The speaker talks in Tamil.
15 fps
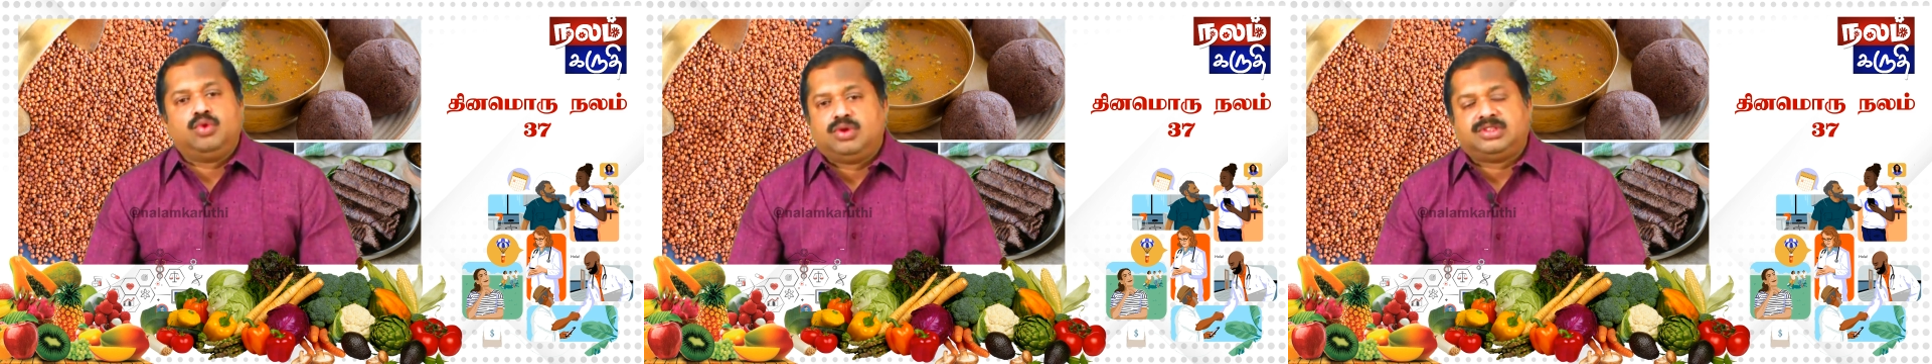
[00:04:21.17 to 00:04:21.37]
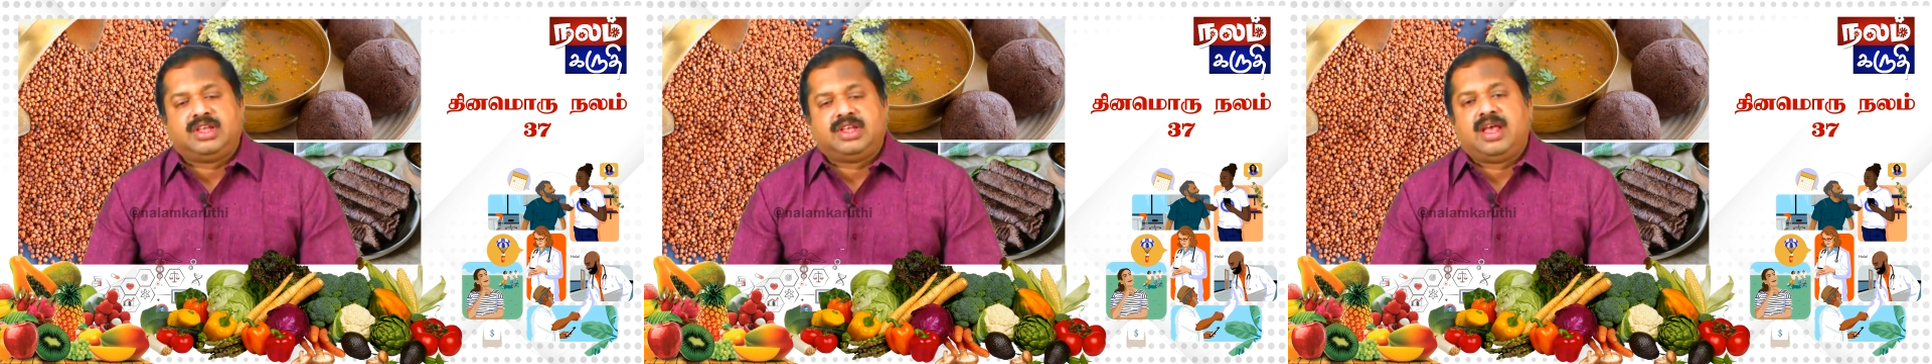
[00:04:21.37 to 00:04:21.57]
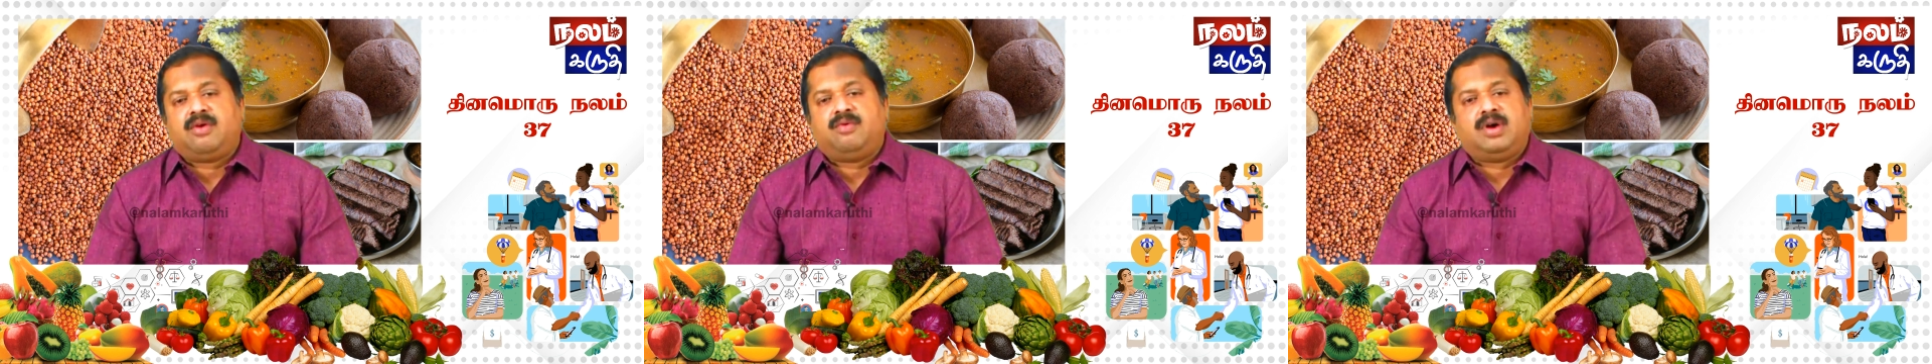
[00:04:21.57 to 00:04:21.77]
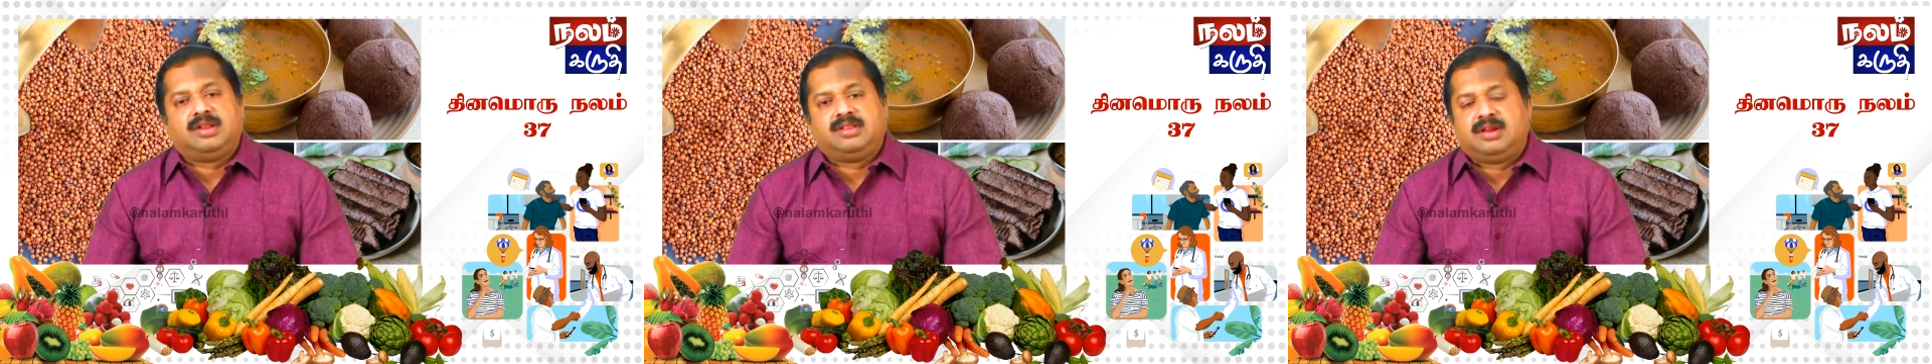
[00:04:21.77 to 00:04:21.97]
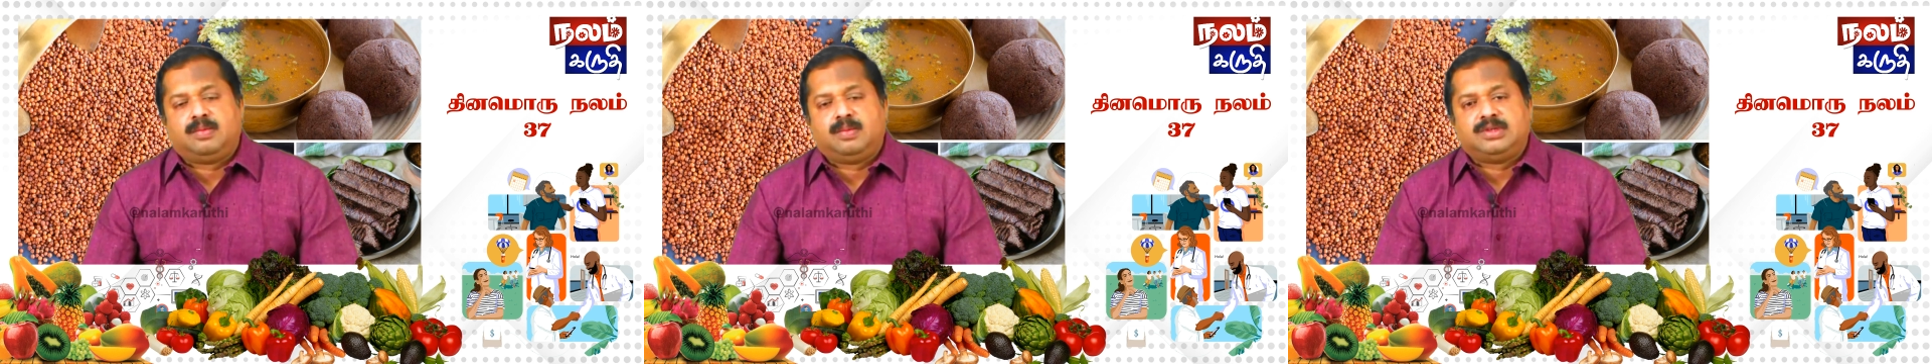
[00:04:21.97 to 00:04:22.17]
தோசையாக
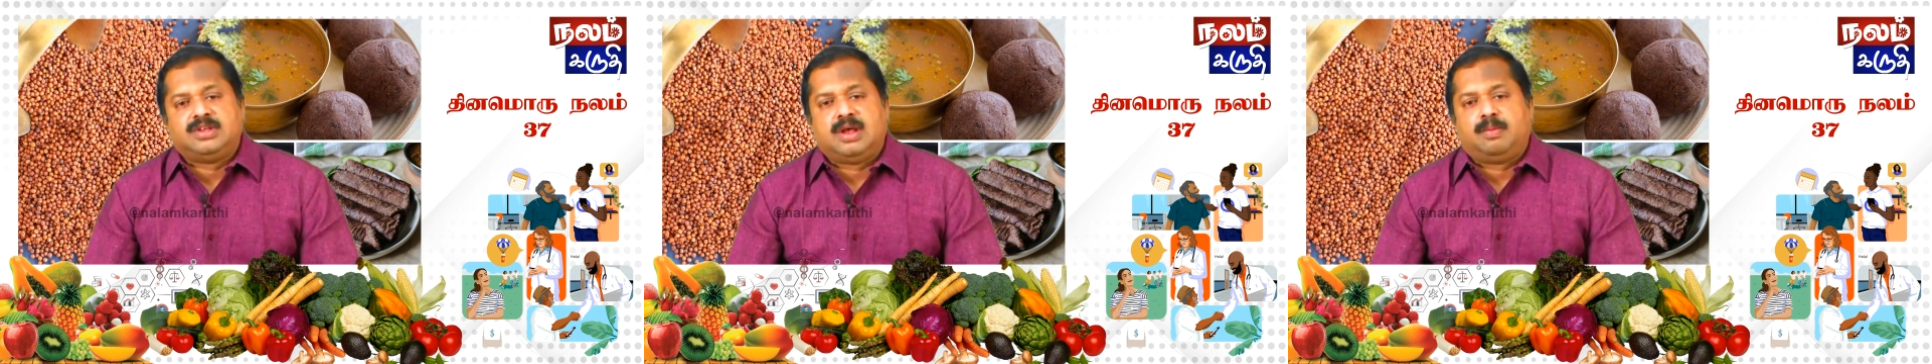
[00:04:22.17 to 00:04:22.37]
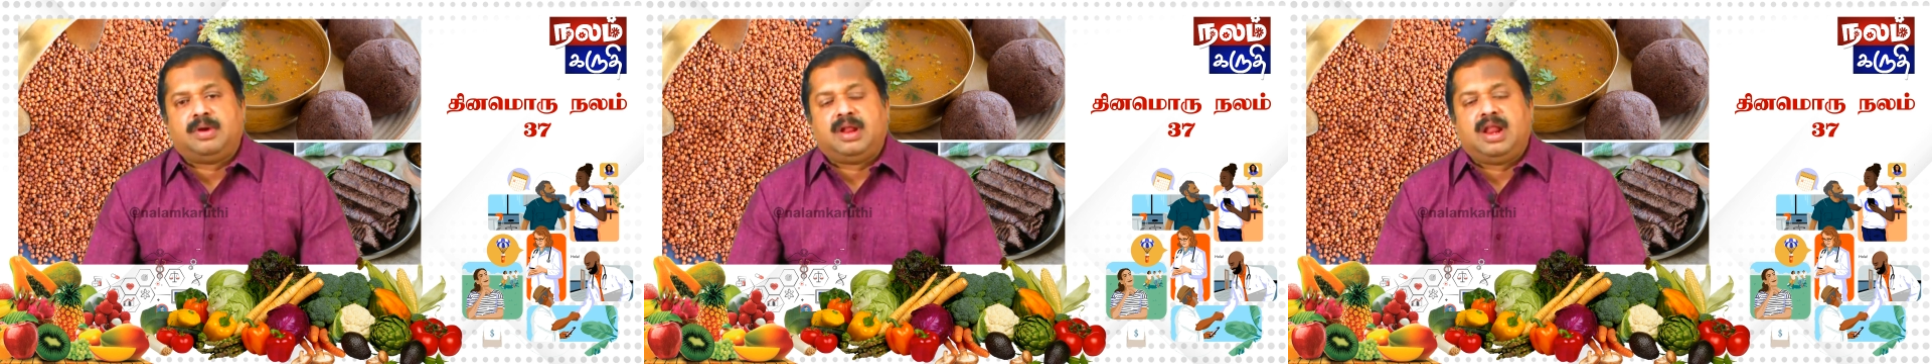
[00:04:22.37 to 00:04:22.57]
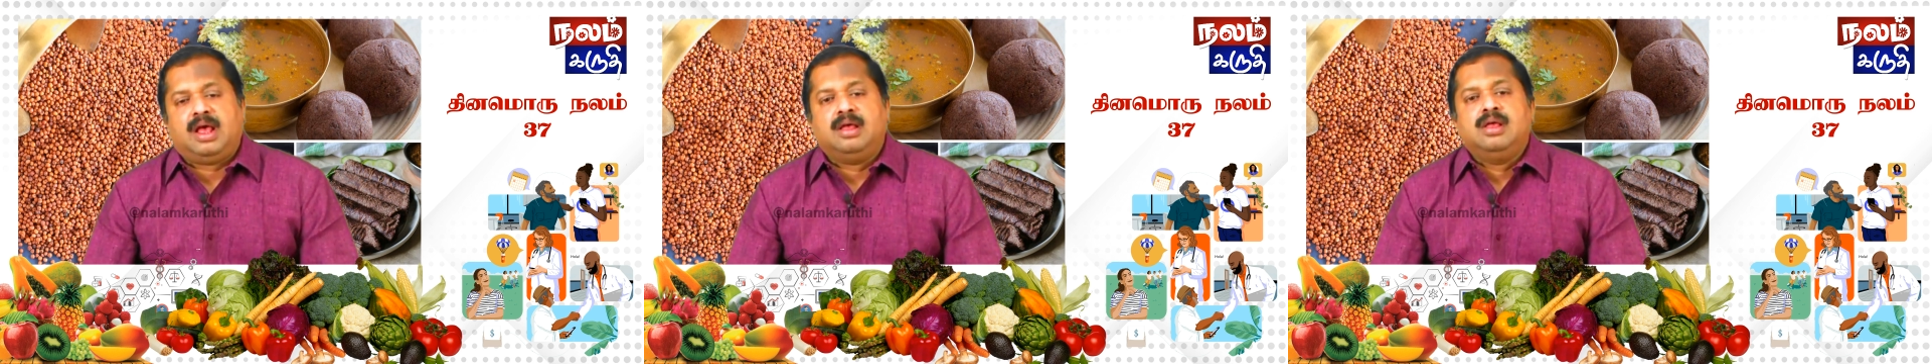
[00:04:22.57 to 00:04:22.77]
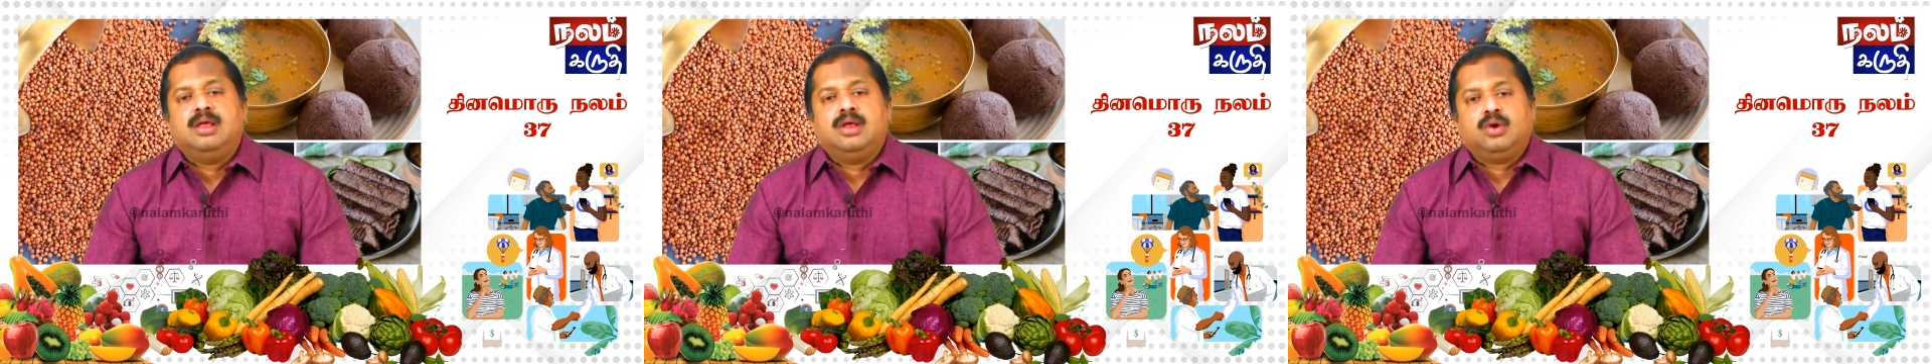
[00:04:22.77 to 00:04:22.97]
வார்த்து நம்ம சாப்பிடலாம்